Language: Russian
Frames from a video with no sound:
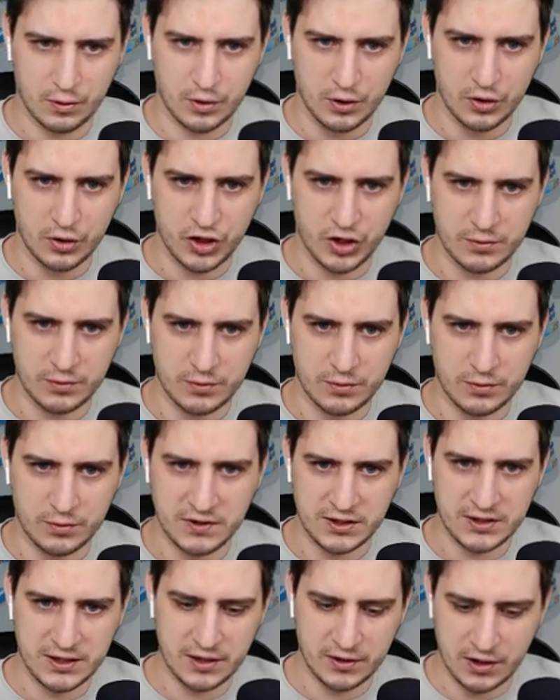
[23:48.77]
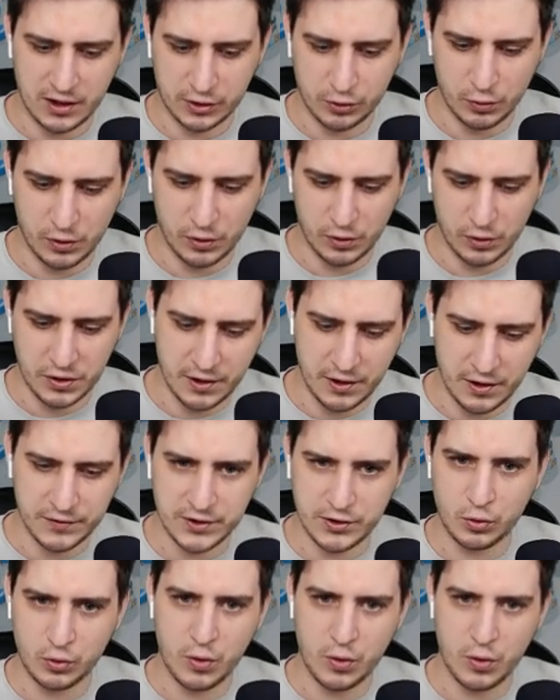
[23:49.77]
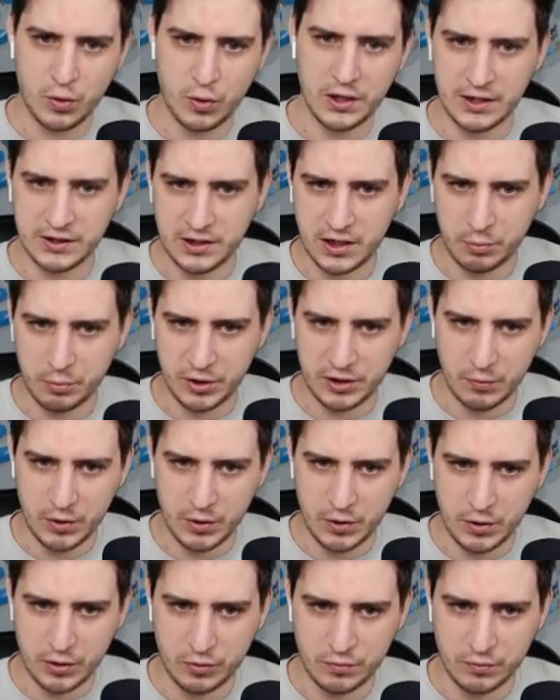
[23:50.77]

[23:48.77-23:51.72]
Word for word: Сейчас мы все цены актуализируем. Все, я теперь понимаю, чем